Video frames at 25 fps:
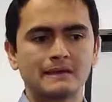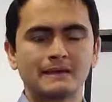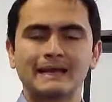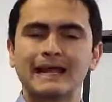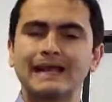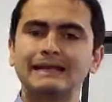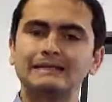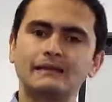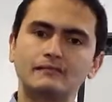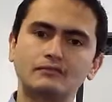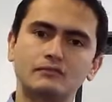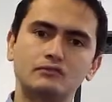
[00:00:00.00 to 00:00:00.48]

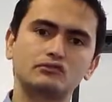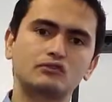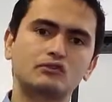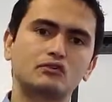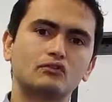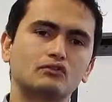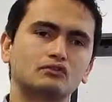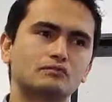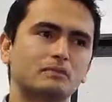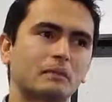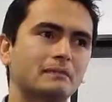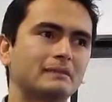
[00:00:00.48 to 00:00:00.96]
El diagnóstico
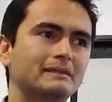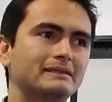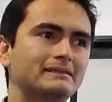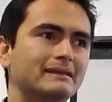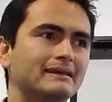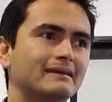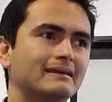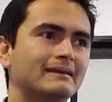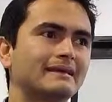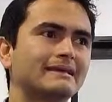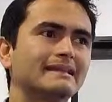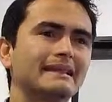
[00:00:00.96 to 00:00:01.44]
nos
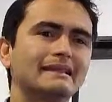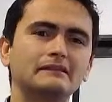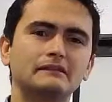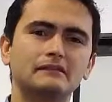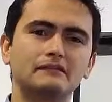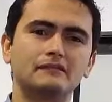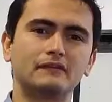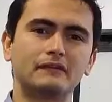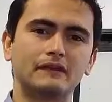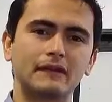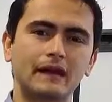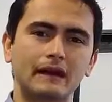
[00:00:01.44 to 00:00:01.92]
permite
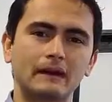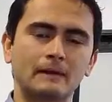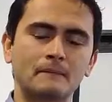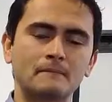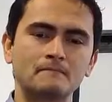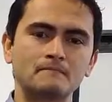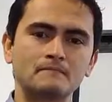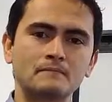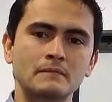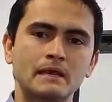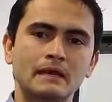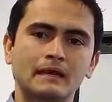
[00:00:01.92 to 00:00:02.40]
identificar
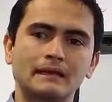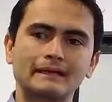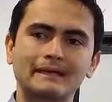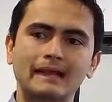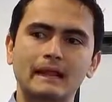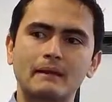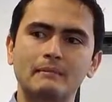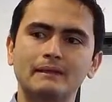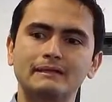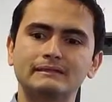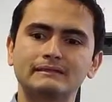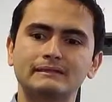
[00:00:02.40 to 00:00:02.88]

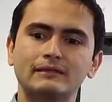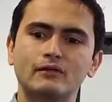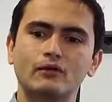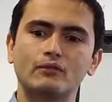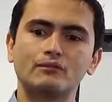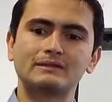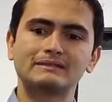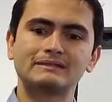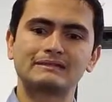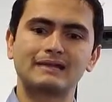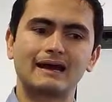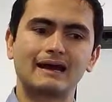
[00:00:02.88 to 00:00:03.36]
realmente
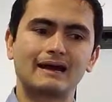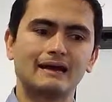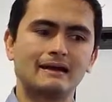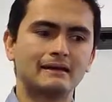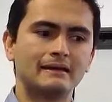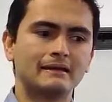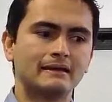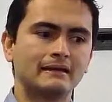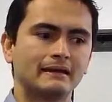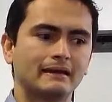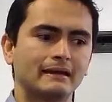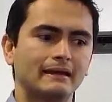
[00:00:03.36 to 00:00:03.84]
dónde está
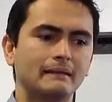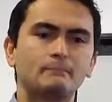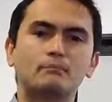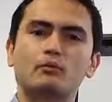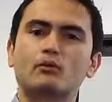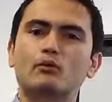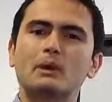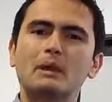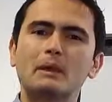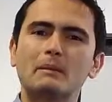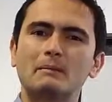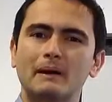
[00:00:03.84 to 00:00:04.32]
el
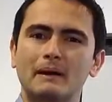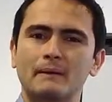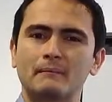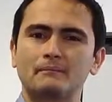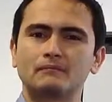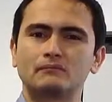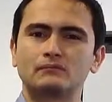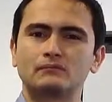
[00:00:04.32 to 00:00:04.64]
problema.